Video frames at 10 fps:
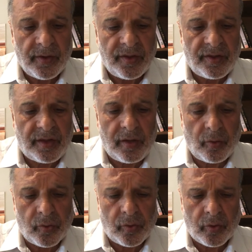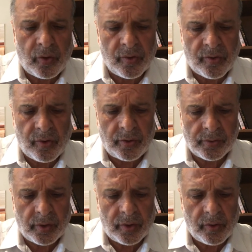Si on se
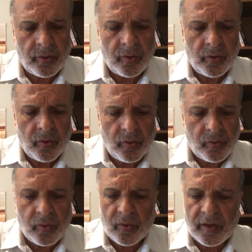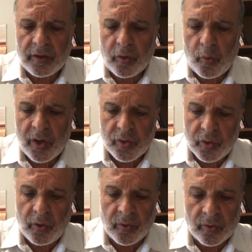concentre sur ces trois
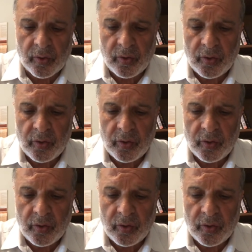choses